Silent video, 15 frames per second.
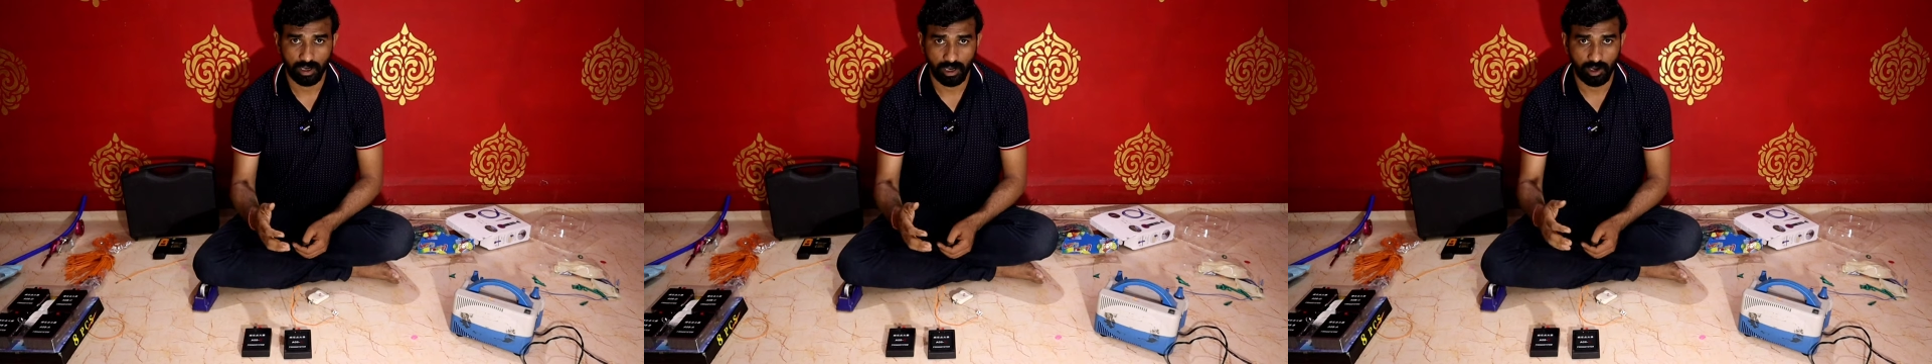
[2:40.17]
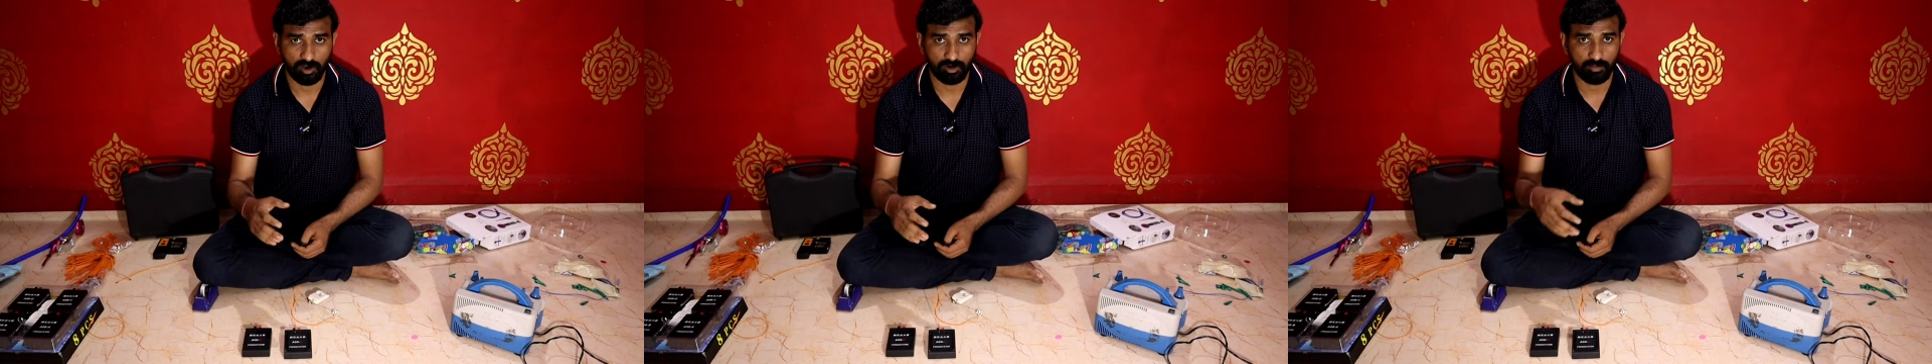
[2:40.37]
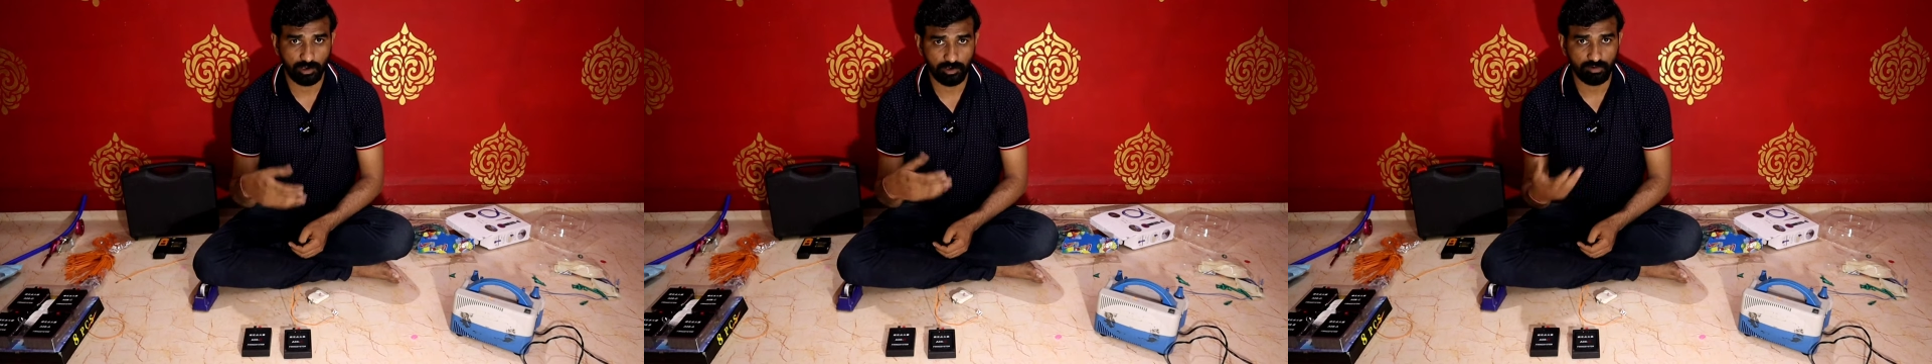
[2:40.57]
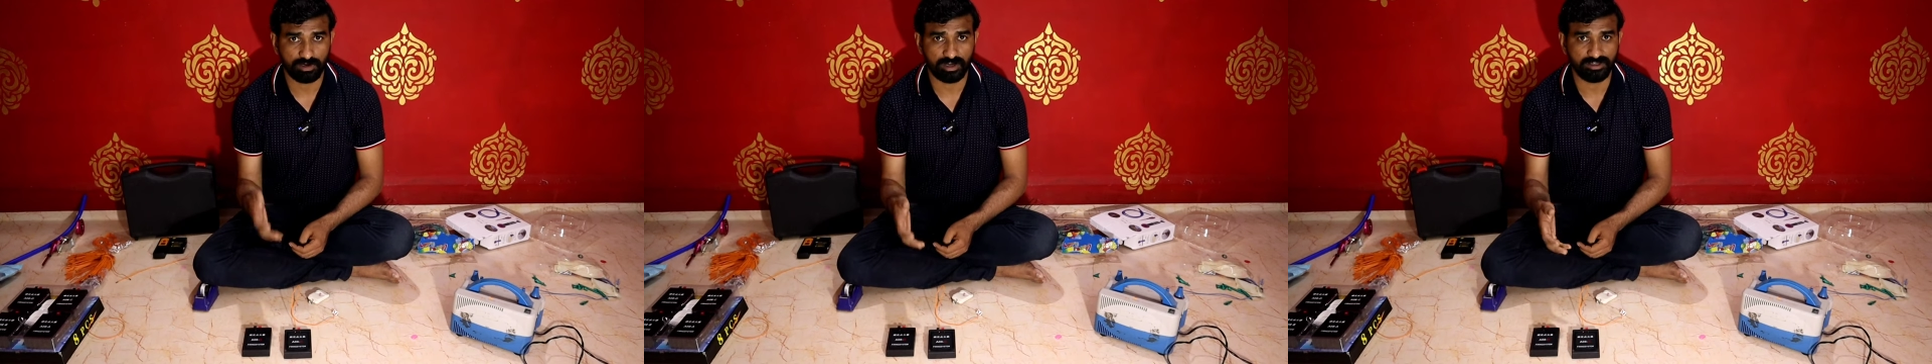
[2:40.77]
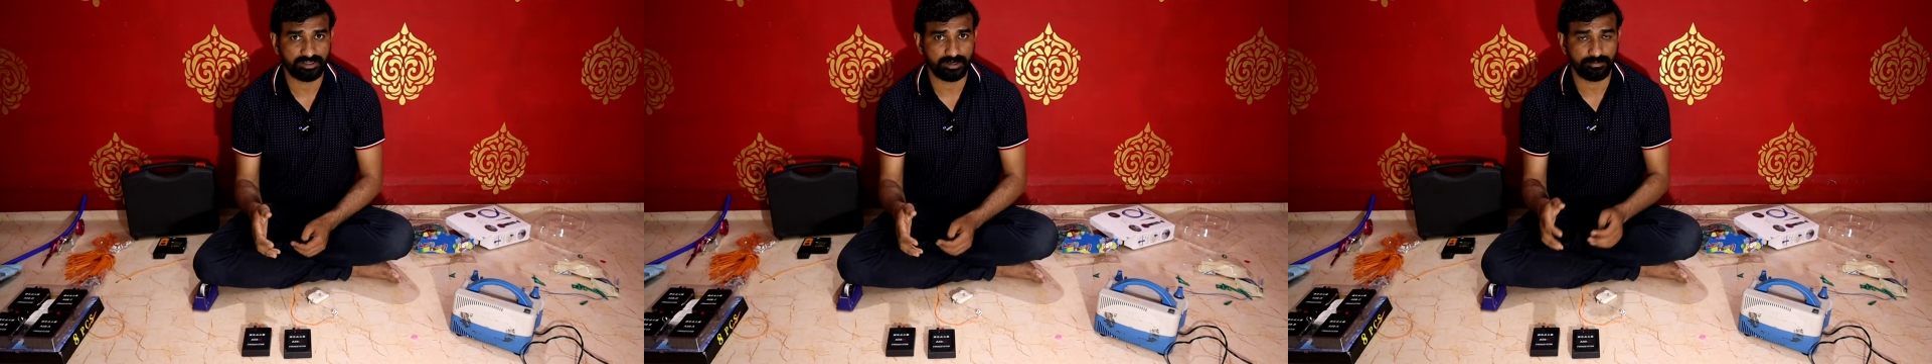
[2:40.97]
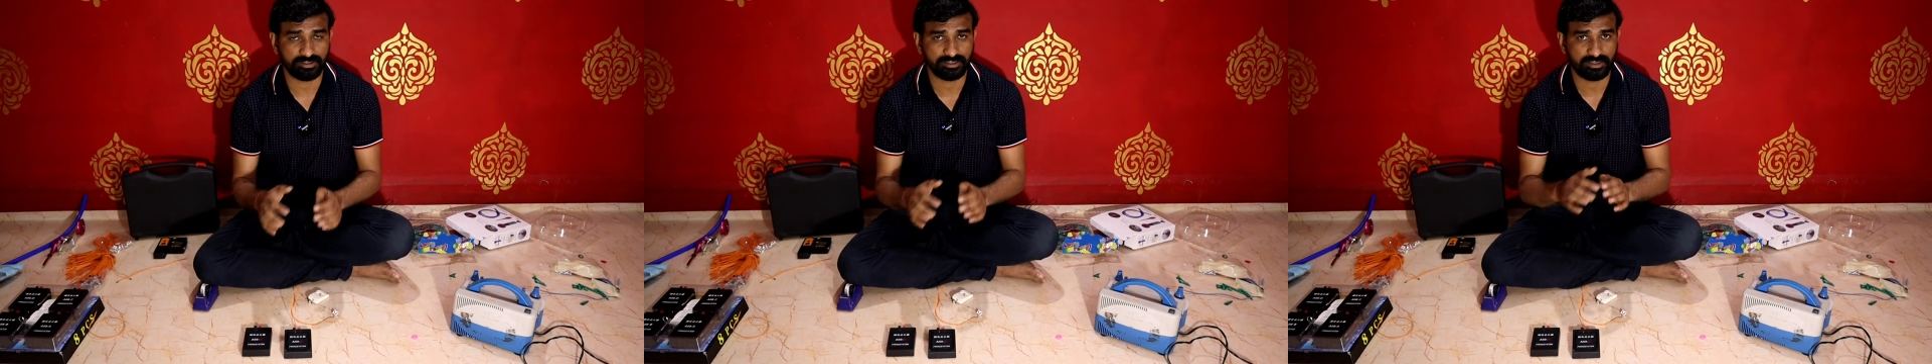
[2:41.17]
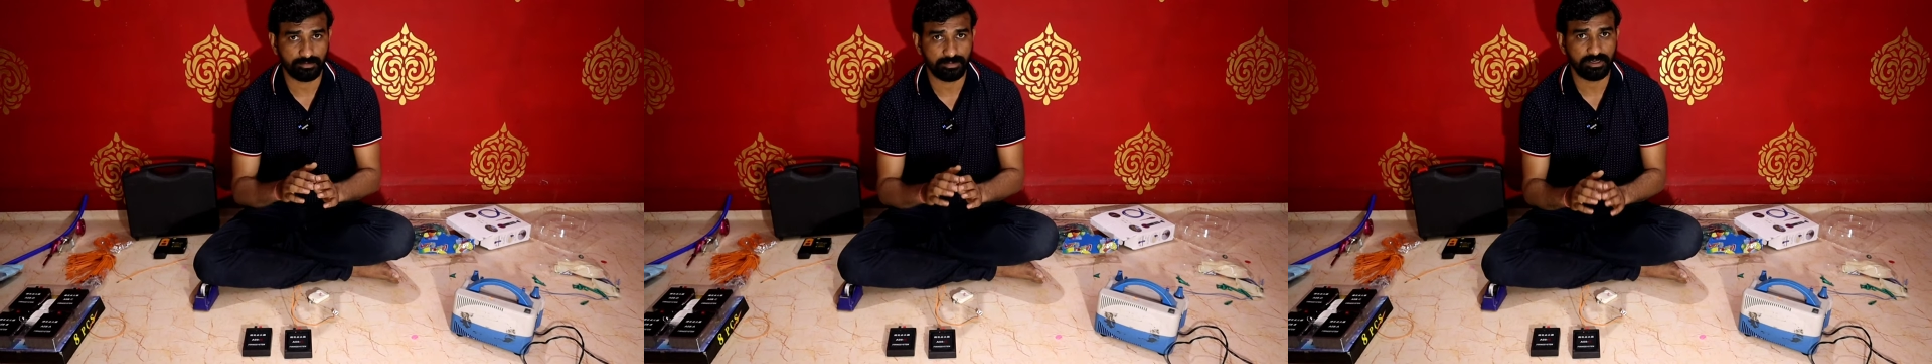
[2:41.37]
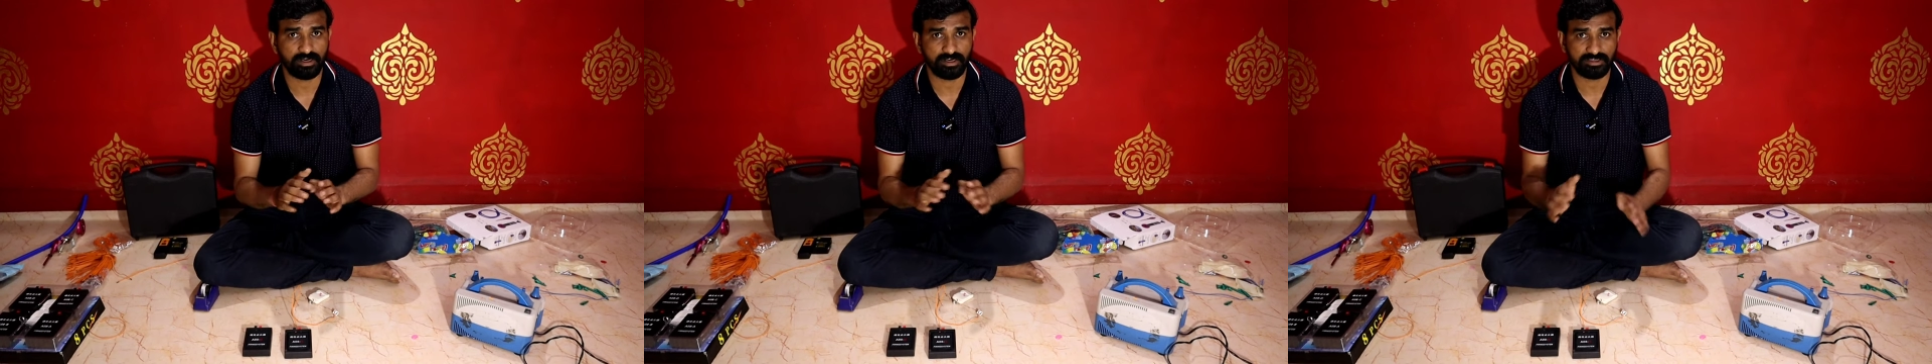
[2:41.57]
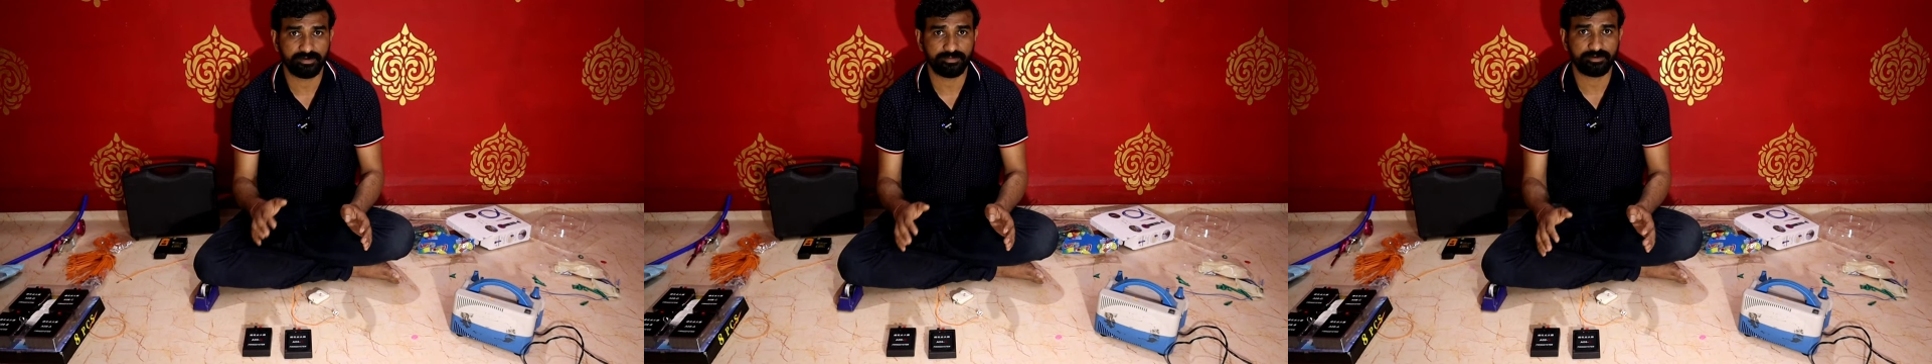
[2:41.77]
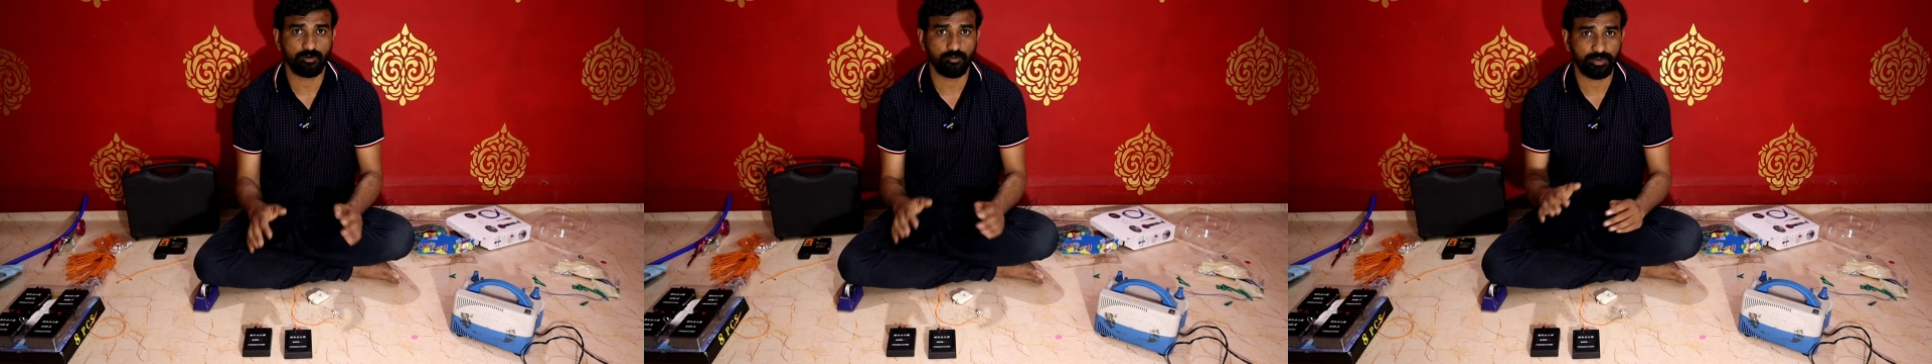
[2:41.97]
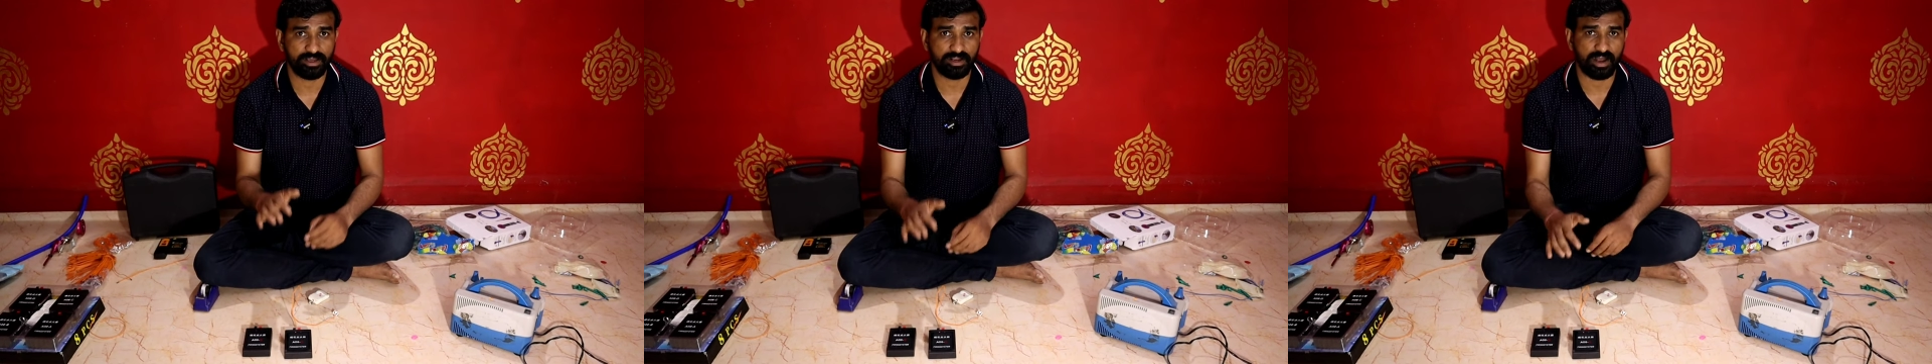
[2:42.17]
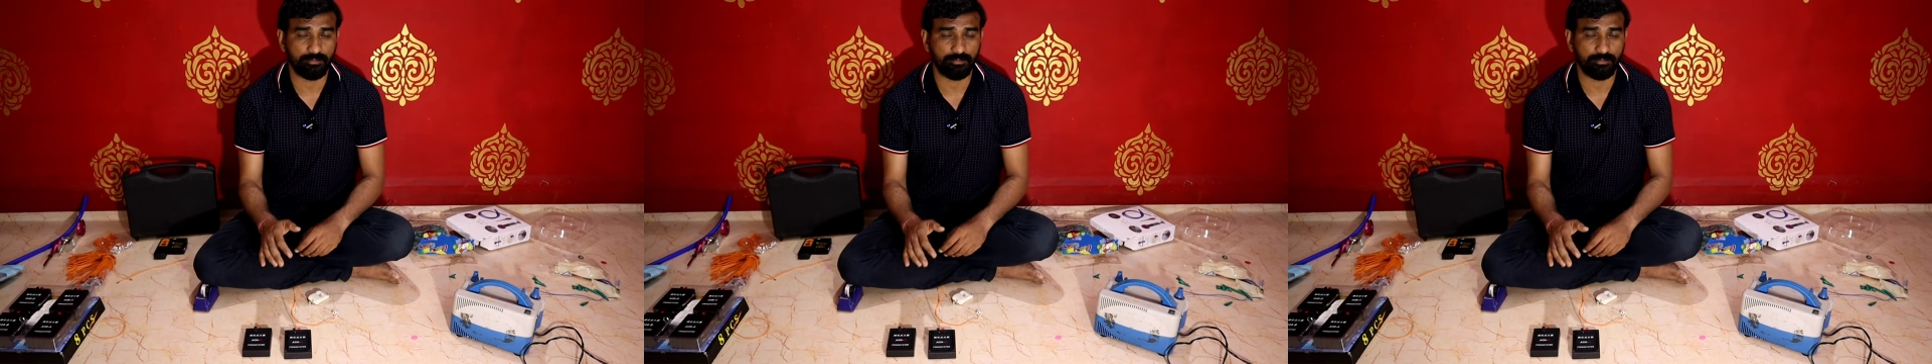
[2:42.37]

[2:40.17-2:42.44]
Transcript: और बलून कंसेप्ट सभी कंसेप्ट के ऊपर ये